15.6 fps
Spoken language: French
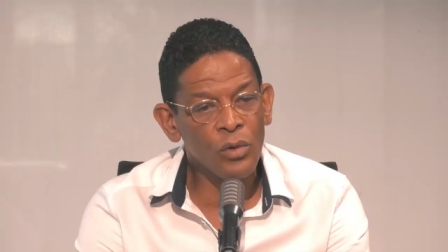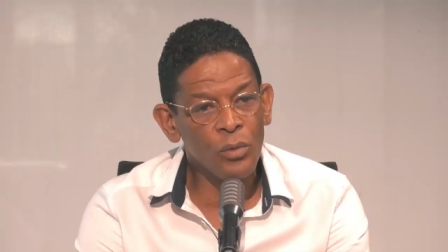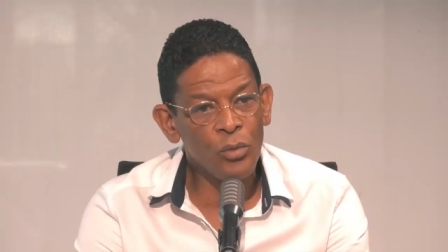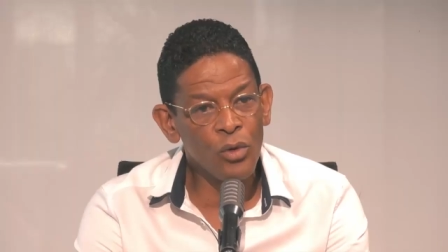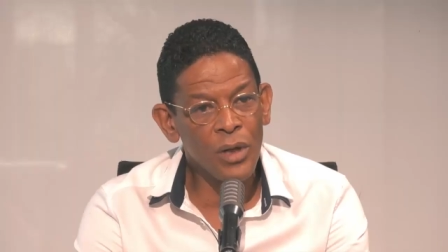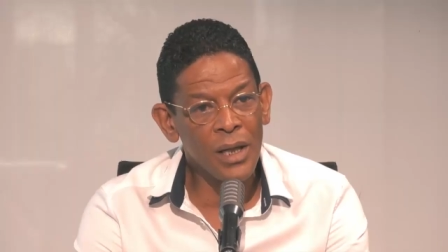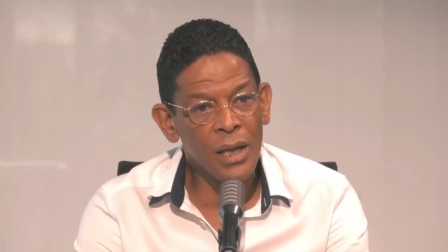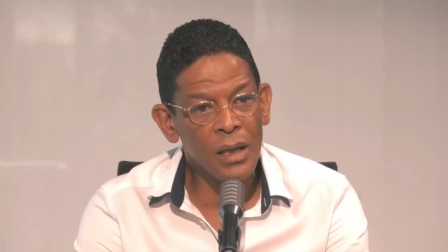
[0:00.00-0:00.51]

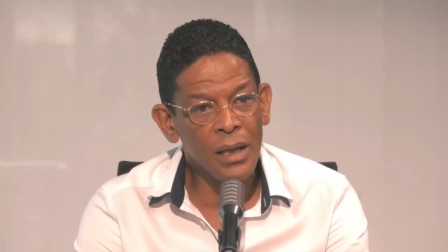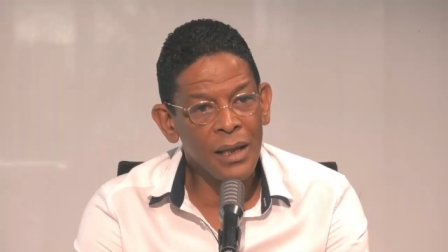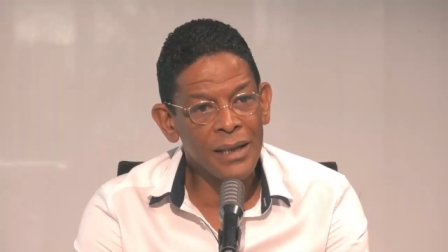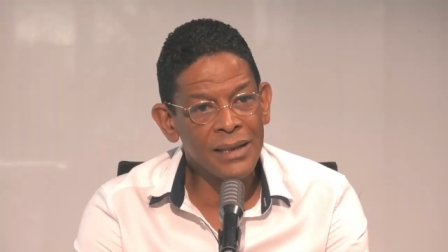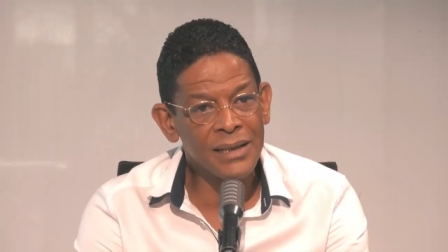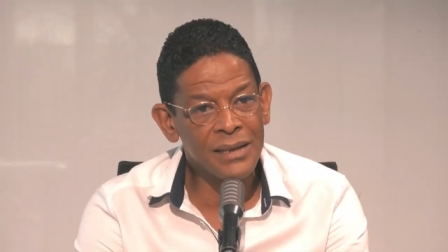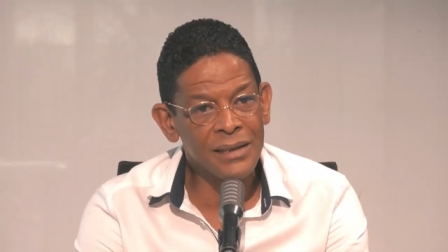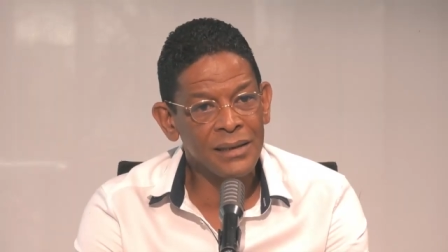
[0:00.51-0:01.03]
pourra
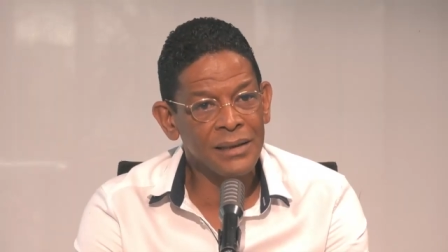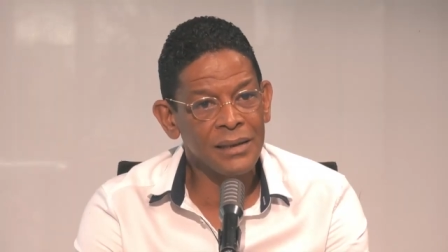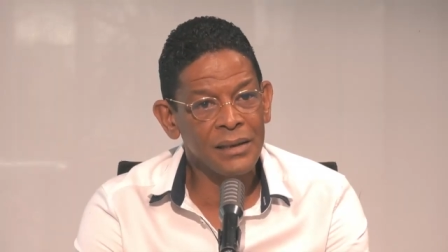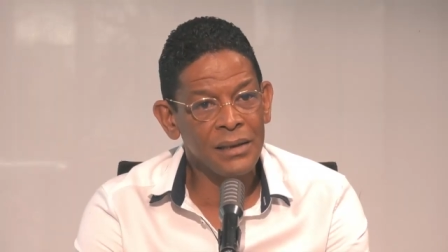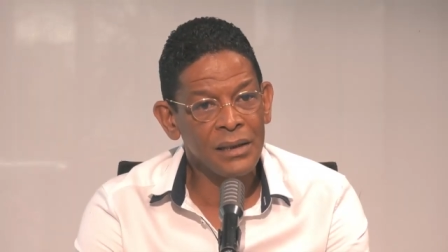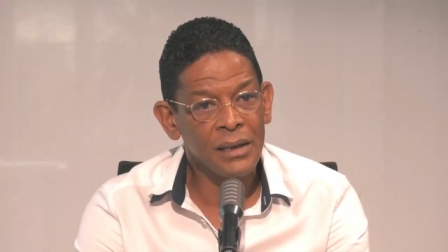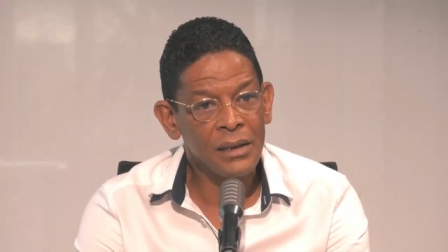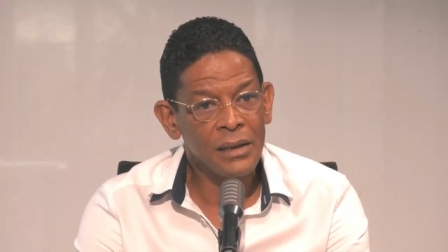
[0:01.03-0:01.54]
attirer
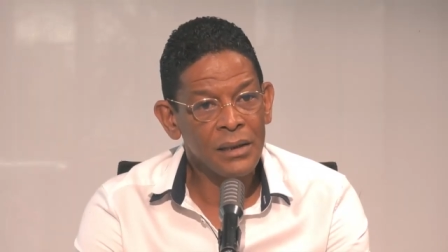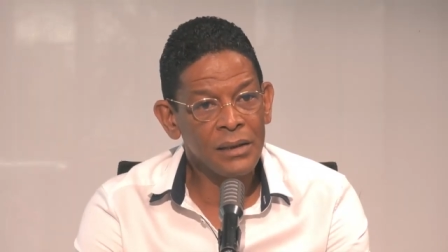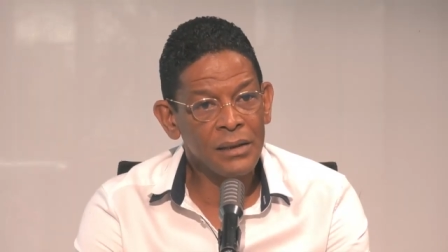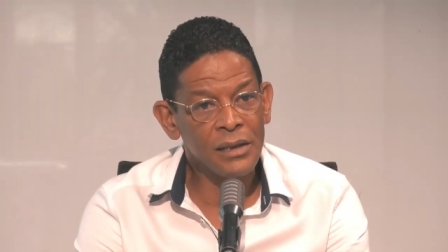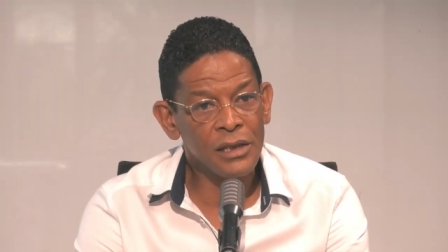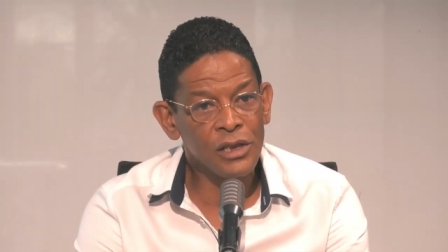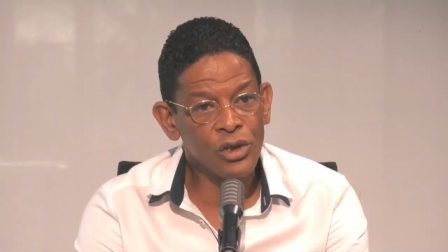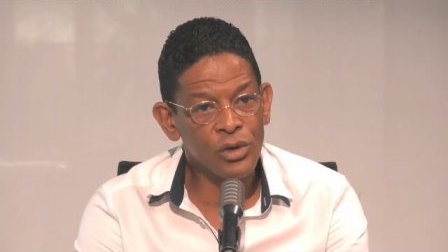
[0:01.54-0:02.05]

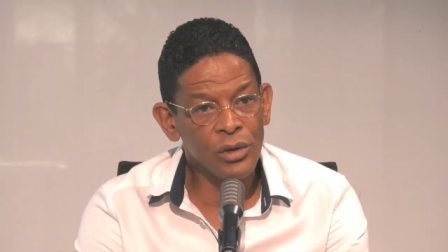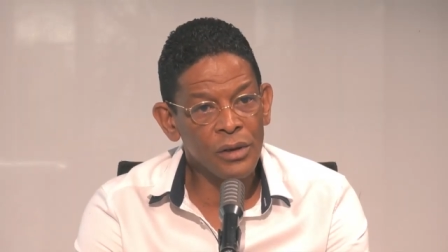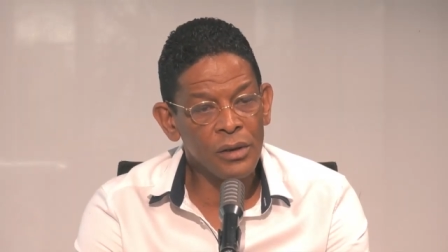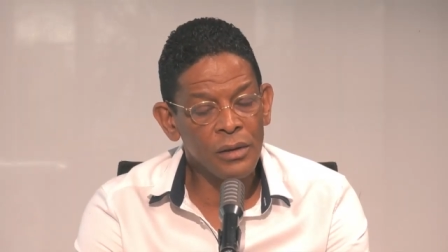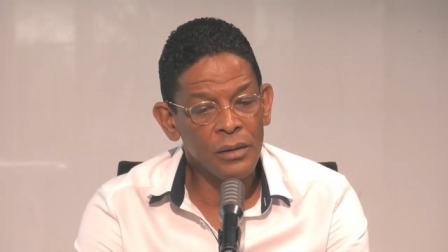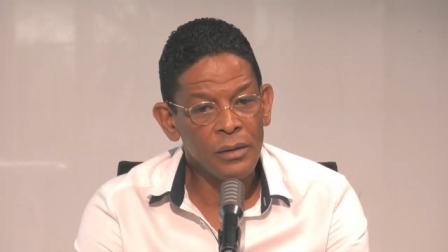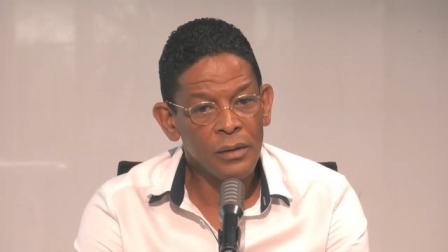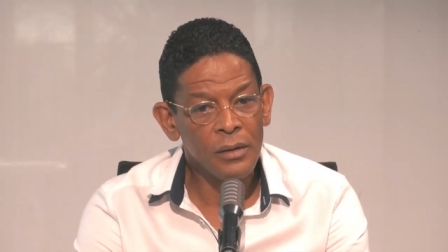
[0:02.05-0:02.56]
des
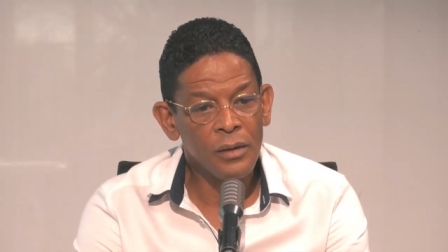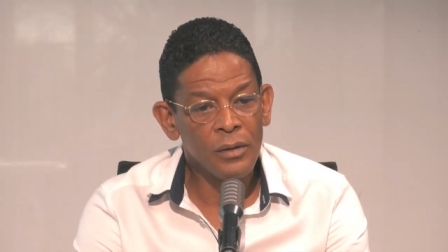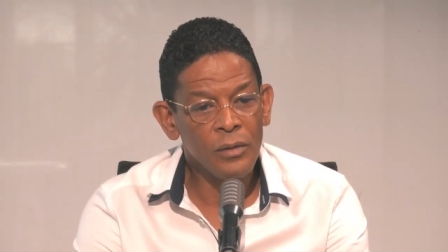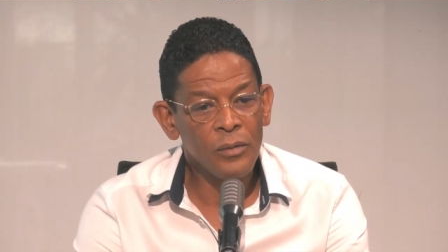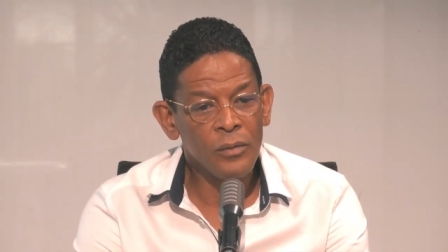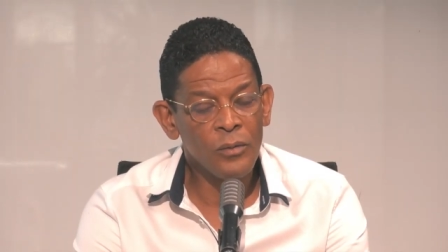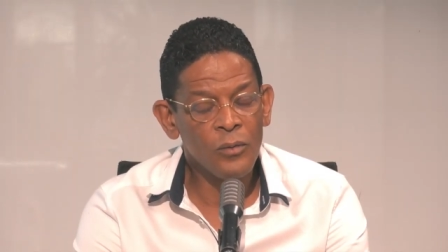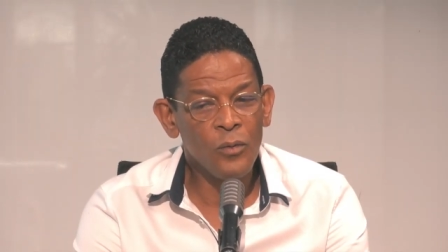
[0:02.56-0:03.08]
jeunes? Hein.
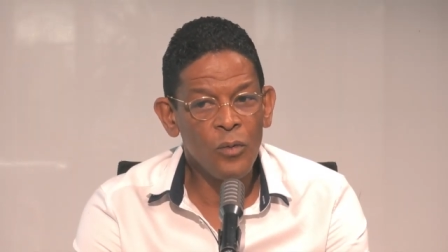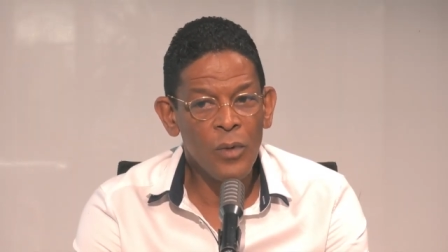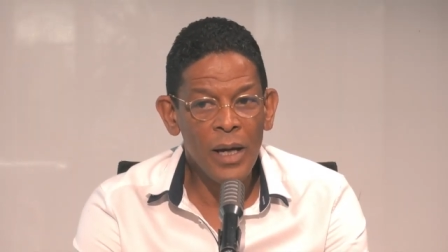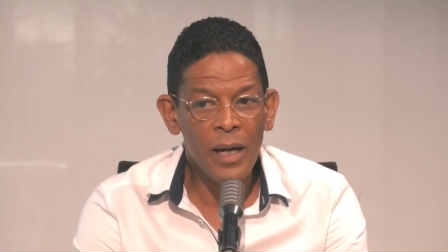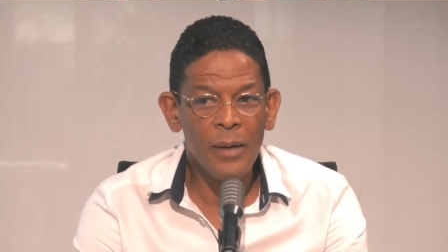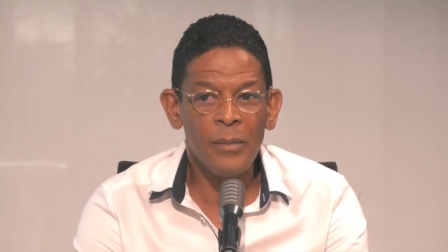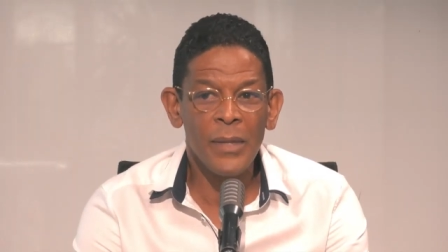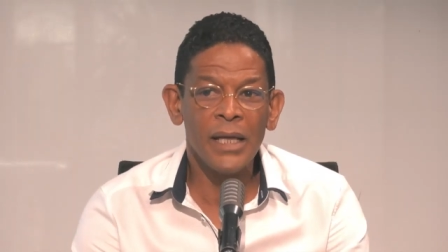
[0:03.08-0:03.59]

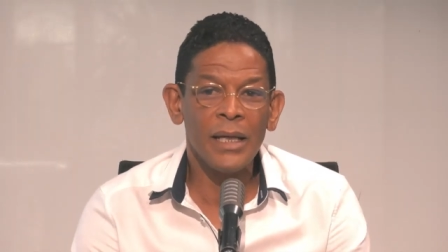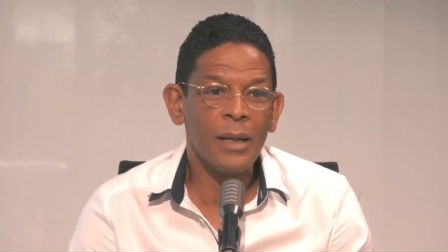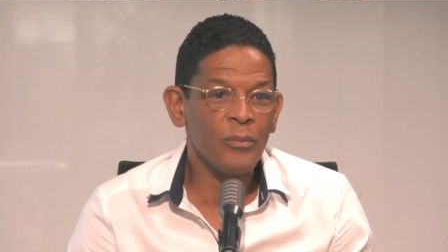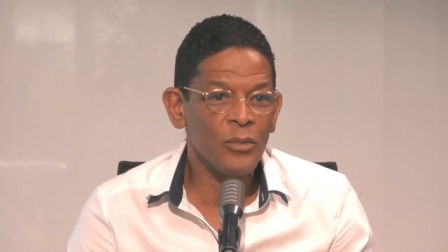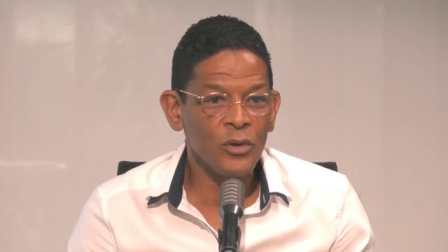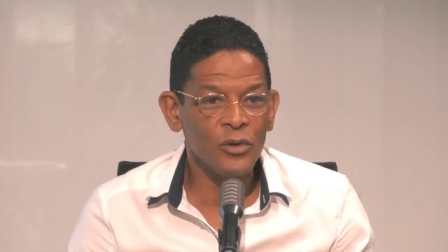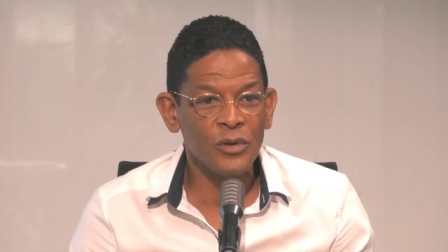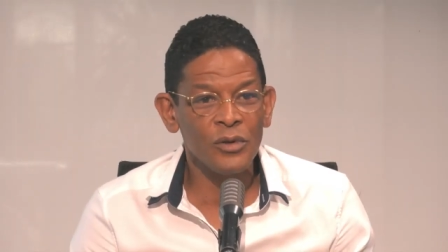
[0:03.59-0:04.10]
Ouais, mais il y a
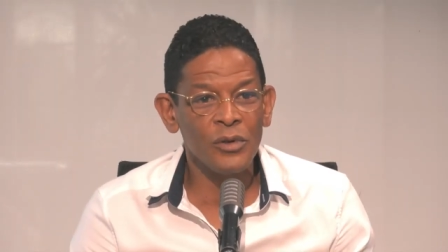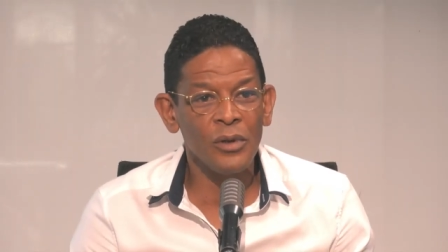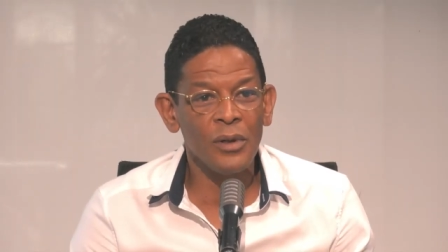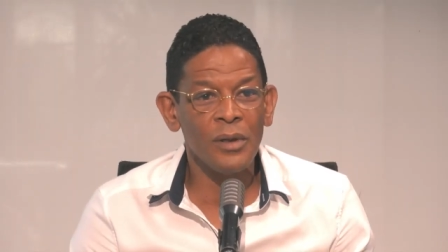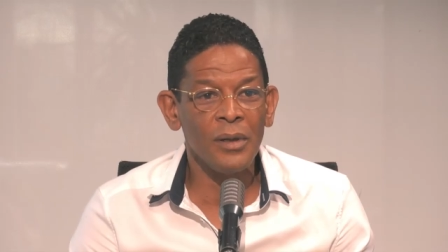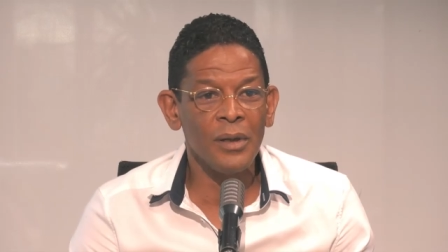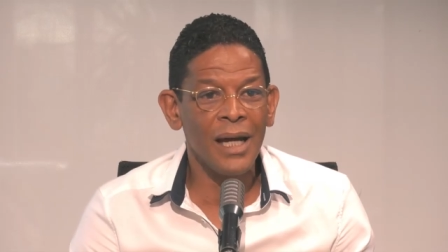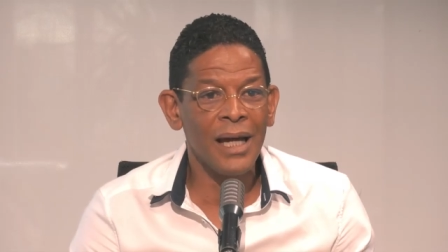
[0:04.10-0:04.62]
plus de